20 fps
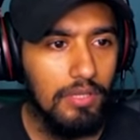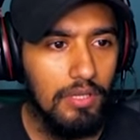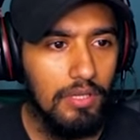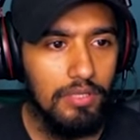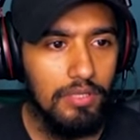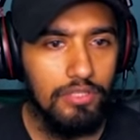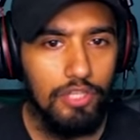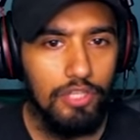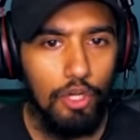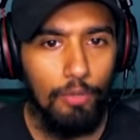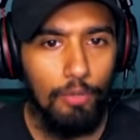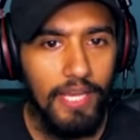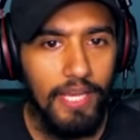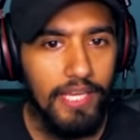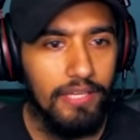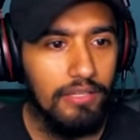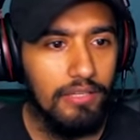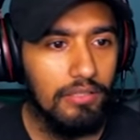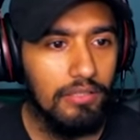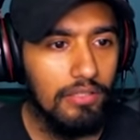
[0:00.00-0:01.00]
चलो
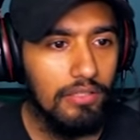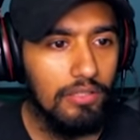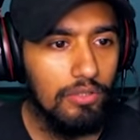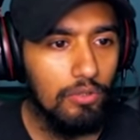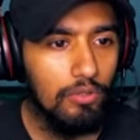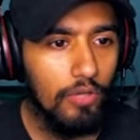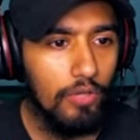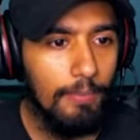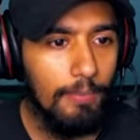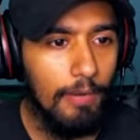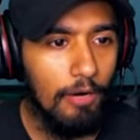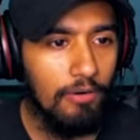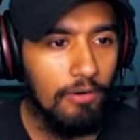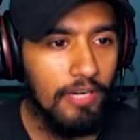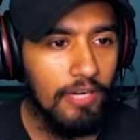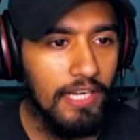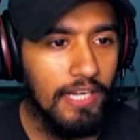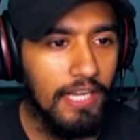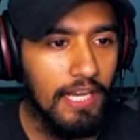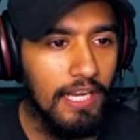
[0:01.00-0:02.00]
भाई थोड़ी
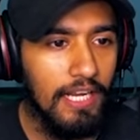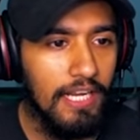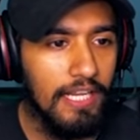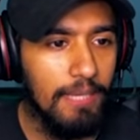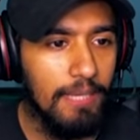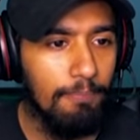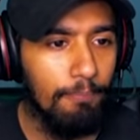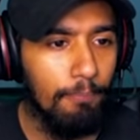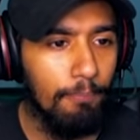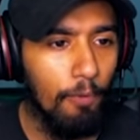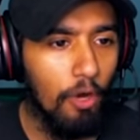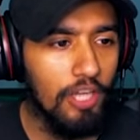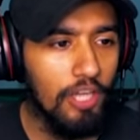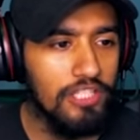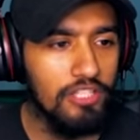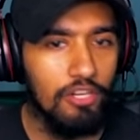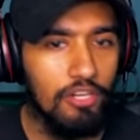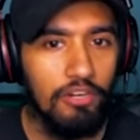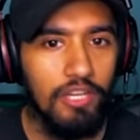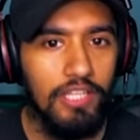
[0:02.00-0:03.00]
बाउंड्री निकालने की बहुत
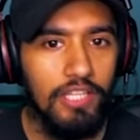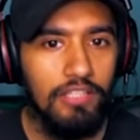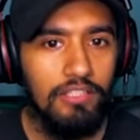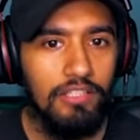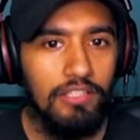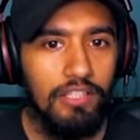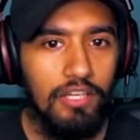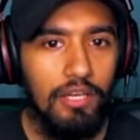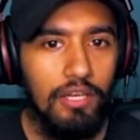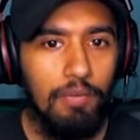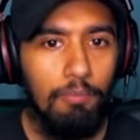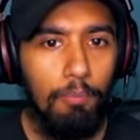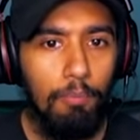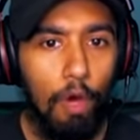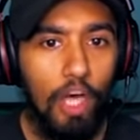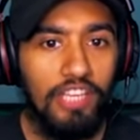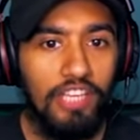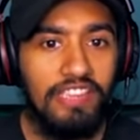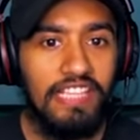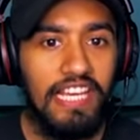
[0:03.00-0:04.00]
जरूरत
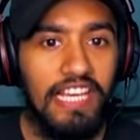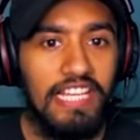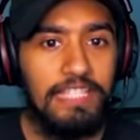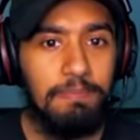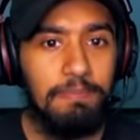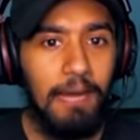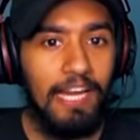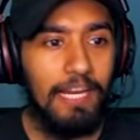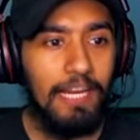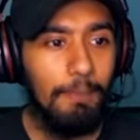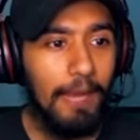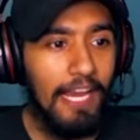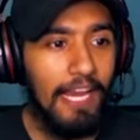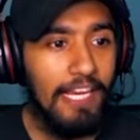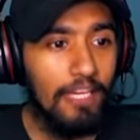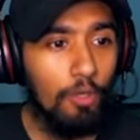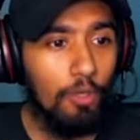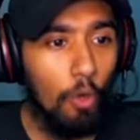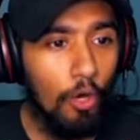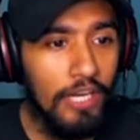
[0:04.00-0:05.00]
बहुत तेज मारी भाई
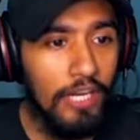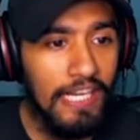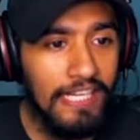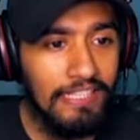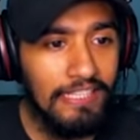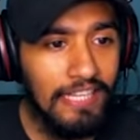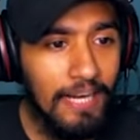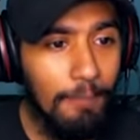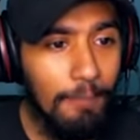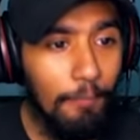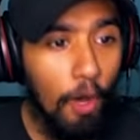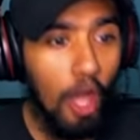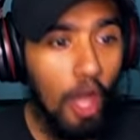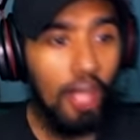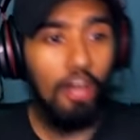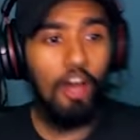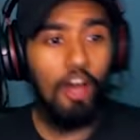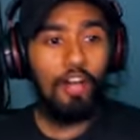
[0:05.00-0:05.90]
गोली की तरह बॉल और